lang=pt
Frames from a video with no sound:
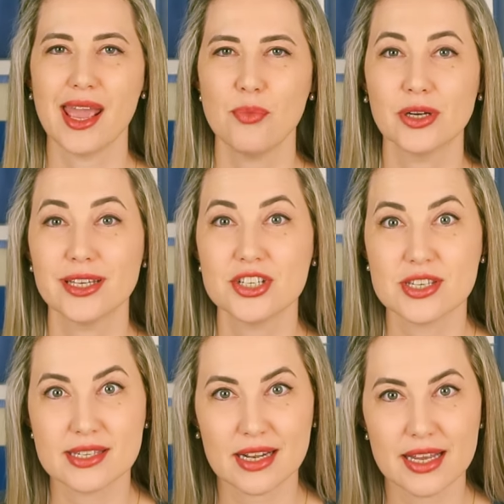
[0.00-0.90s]
é importante
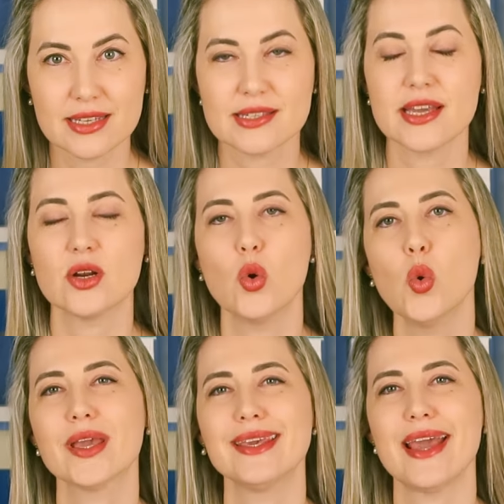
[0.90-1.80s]
esclarecer
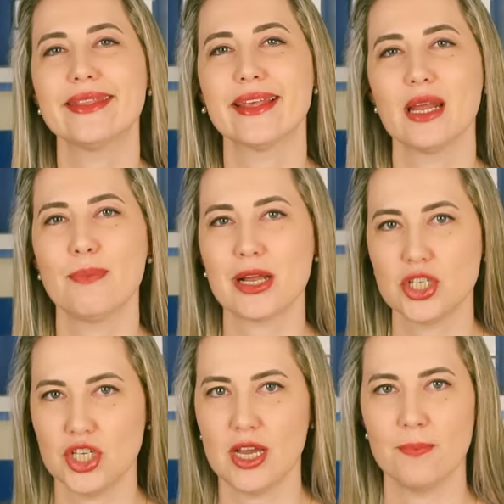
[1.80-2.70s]
o que é
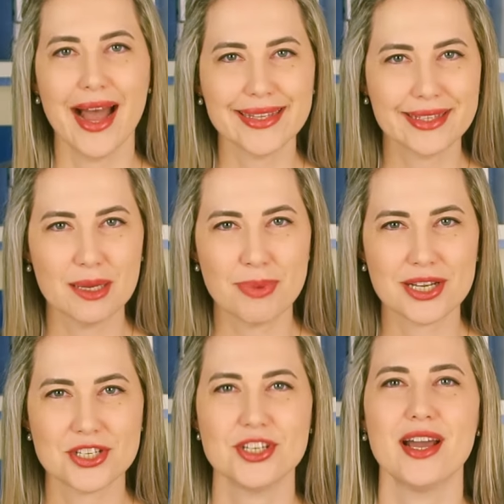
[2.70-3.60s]
telepatia. A
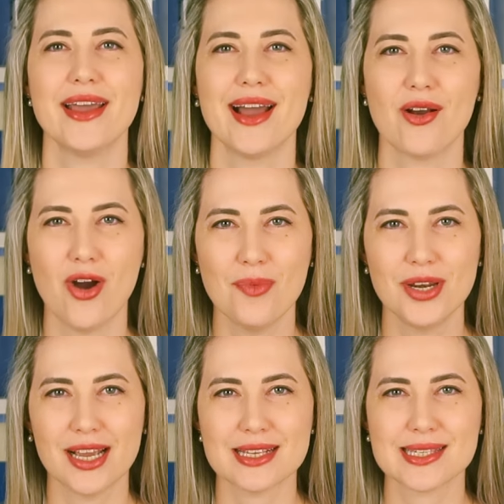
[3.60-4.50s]
telepatia é a
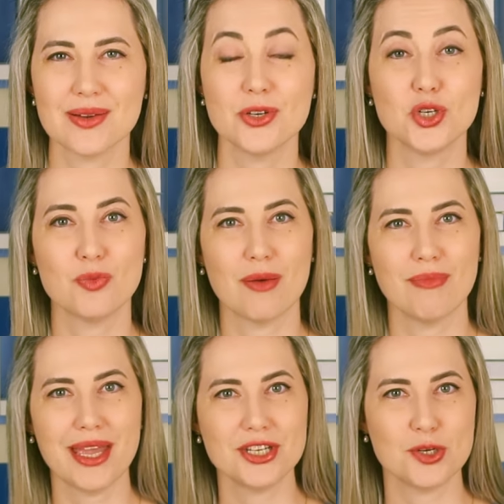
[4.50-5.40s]
comunicação de uma
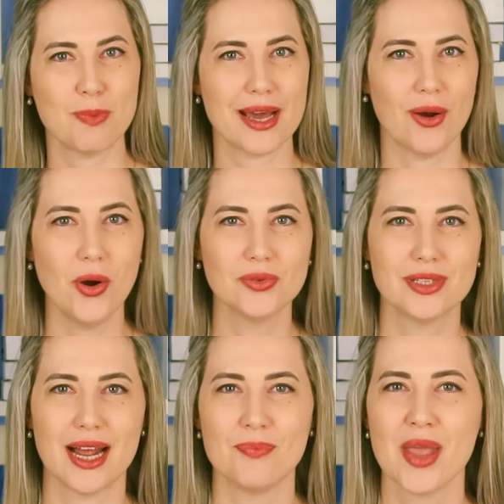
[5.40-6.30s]
mente para
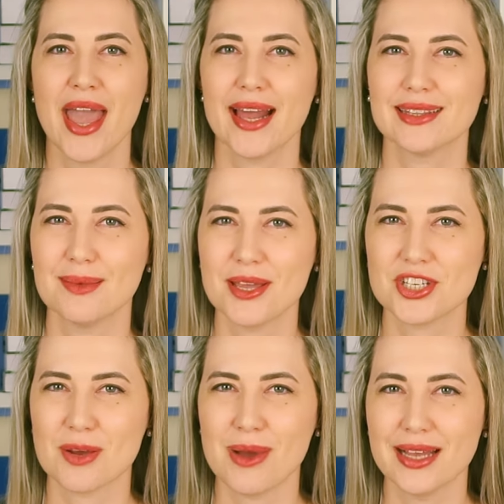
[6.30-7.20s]
outra. Ela também é
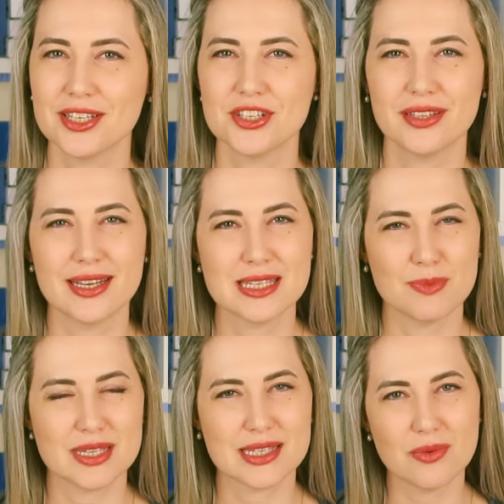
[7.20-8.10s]
chamada de
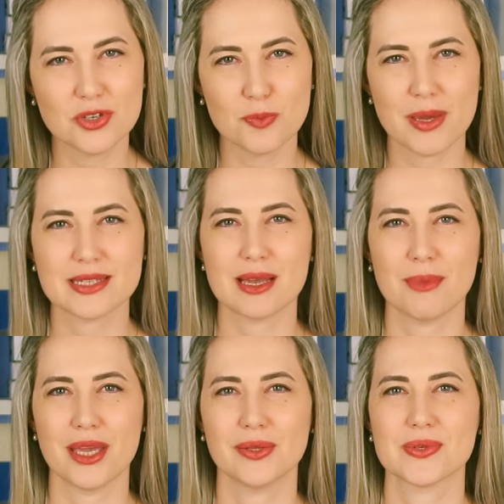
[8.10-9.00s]
transmissão de
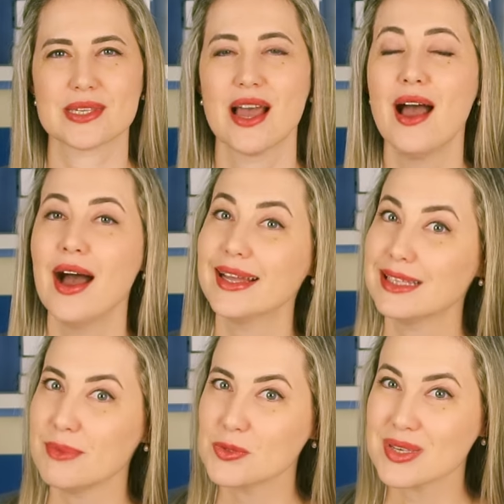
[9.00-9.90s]
pensamentos.
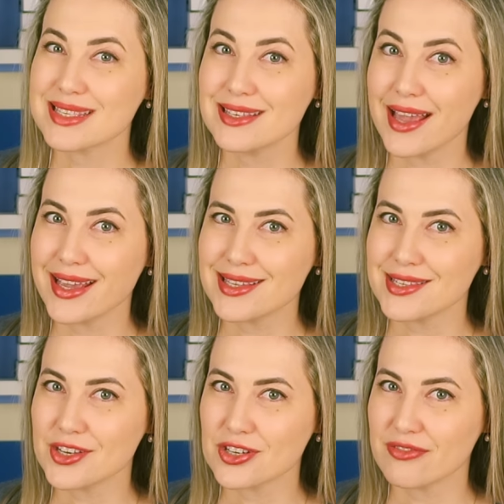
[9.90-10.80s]
Até mesmo a
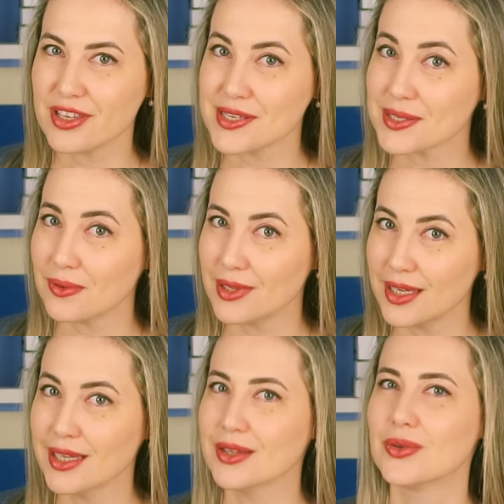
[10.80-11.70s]
ciência já vem
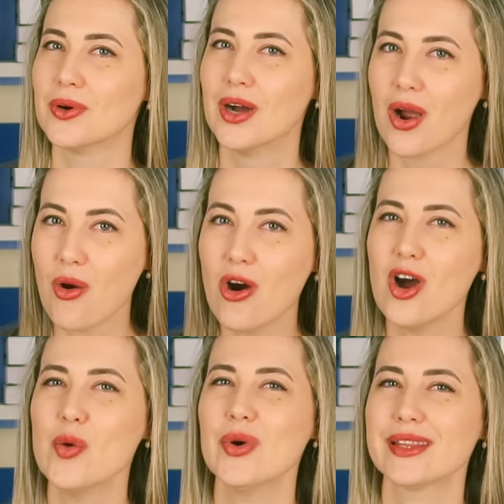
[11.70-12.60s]
estudando
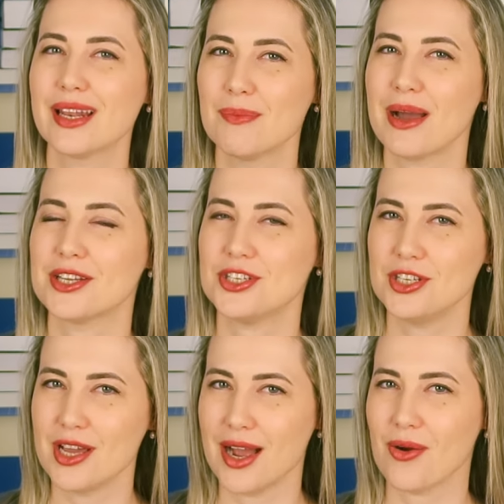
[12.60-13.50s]
como a
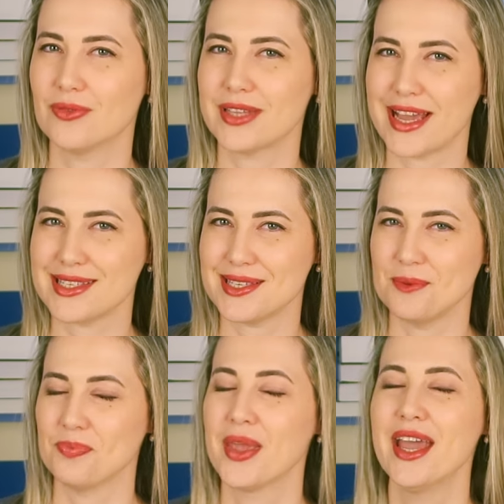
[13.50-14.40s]
telepatia
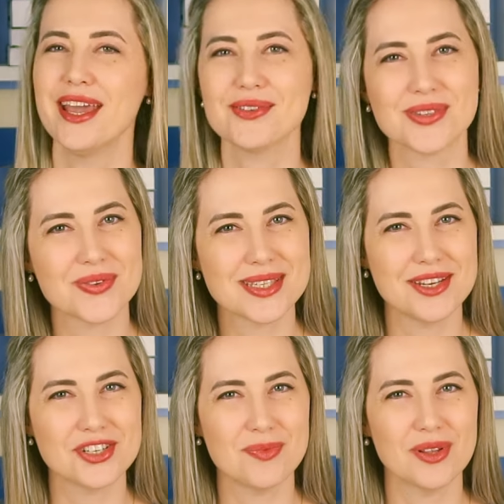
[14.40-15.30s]
acontece. Eu eu sou
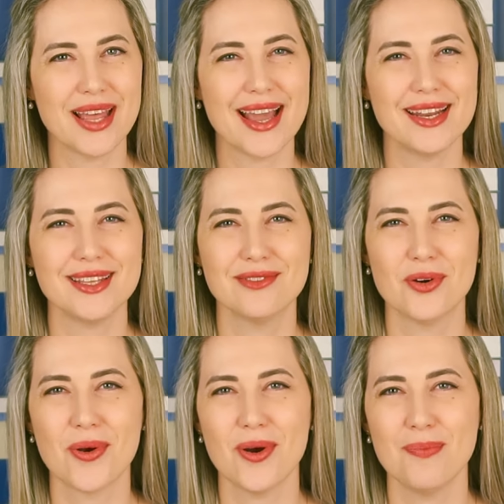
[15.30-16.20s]
Cintia Brunelli e eu
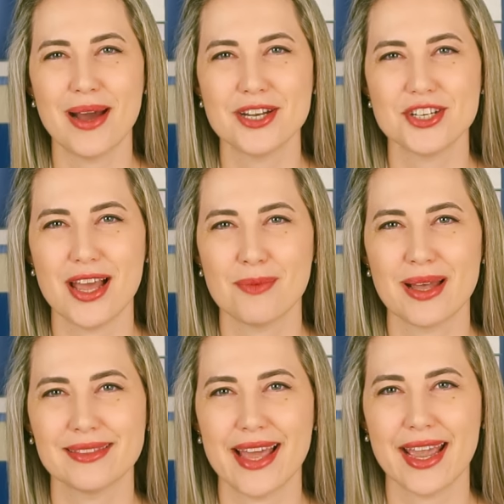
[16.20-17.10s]
vou compartilhar
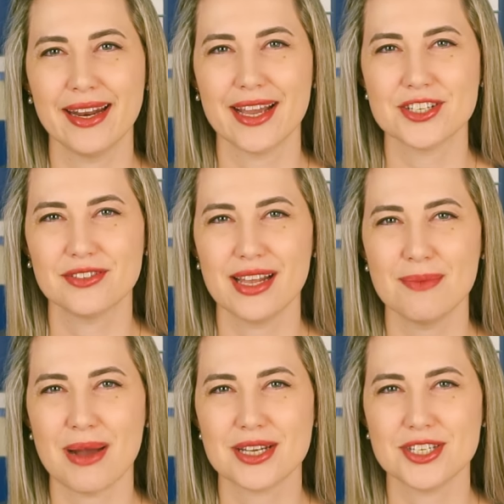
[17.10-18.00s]
uma técnica de
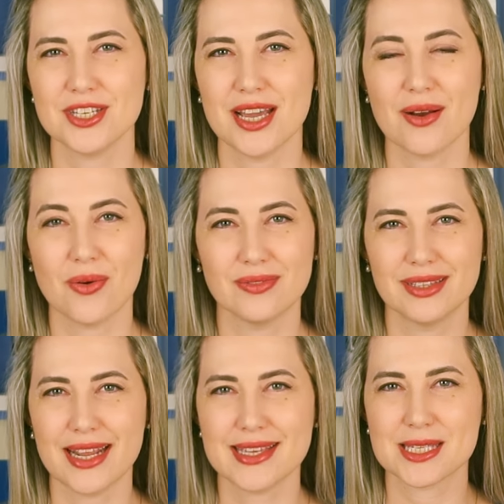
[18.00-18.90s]
telepatia com
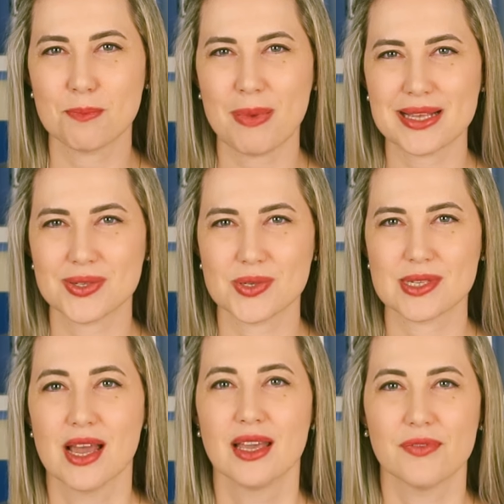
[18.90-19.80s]
três
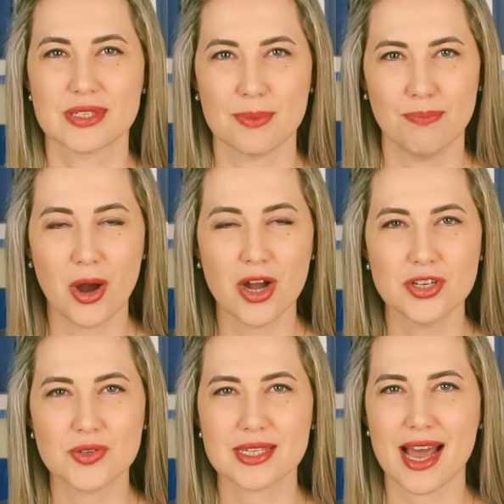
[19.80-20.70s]
passos que você
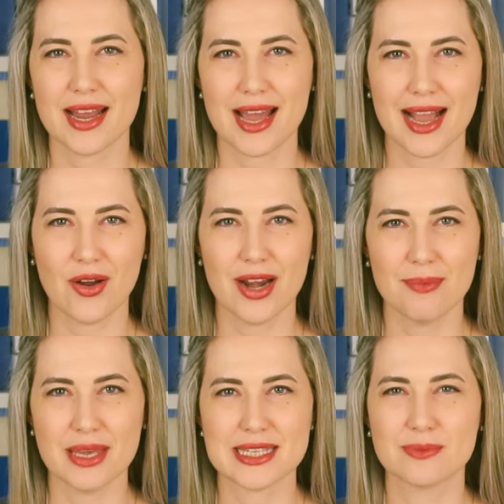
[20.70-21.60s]
pode usar agora
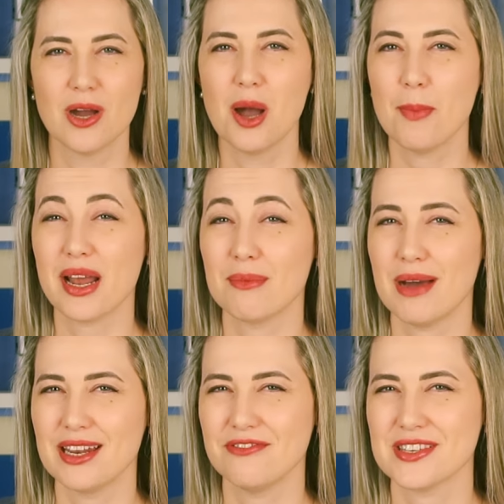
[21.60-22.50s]
mesmo para
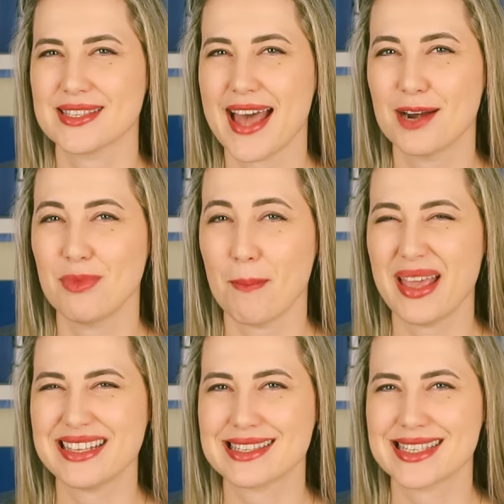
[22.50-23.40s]
manifestar uma
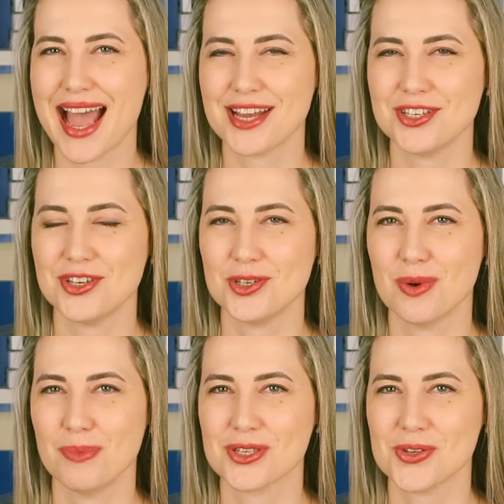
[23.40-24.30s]
mensagem de
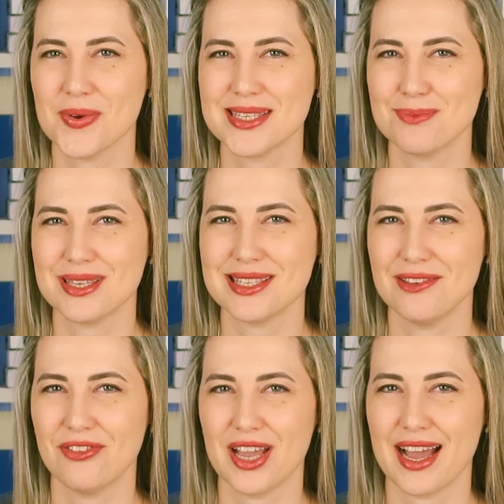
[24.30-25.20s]
uma pessoa
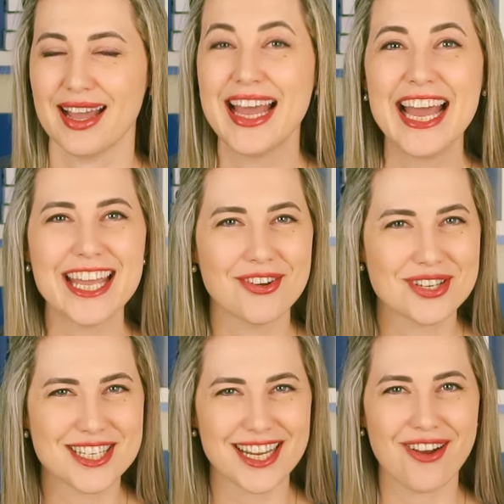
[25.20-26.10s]
específica. E eu
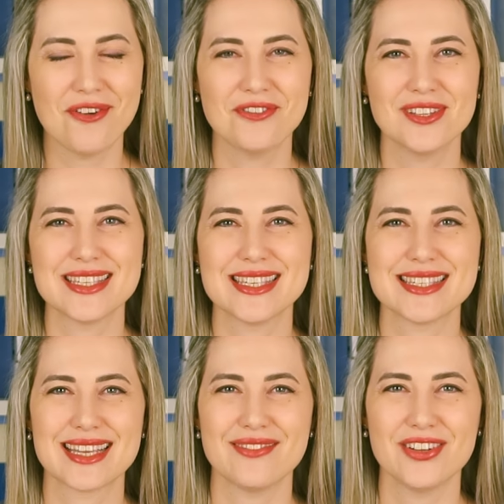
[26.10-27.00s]
te convido a se
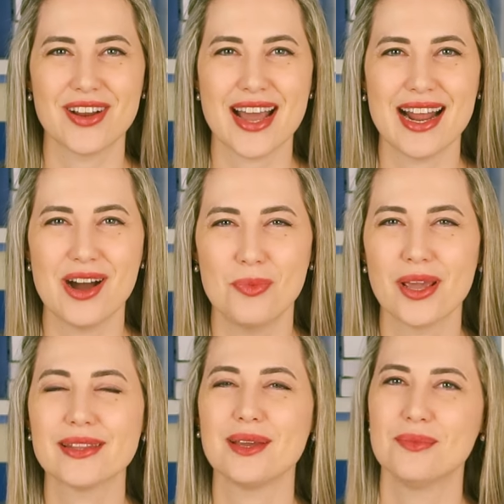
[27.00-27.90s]
inscrever no canal
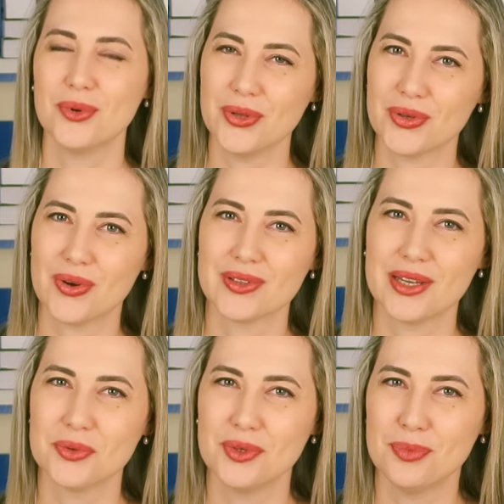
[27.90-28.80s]
porque tem muito
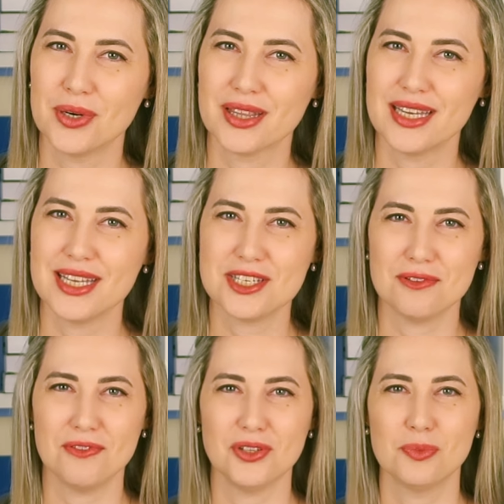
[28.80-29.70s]
conteúdo
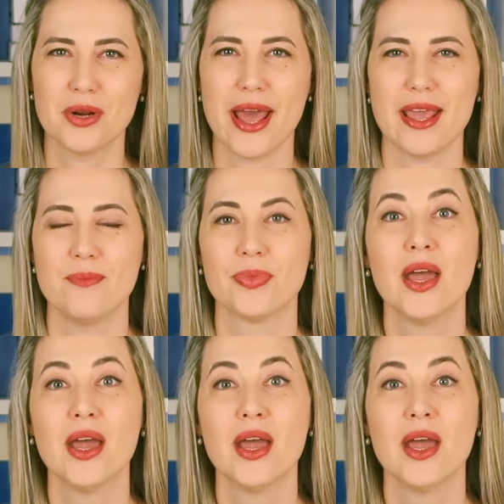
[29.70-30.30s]
importante vindo por aí.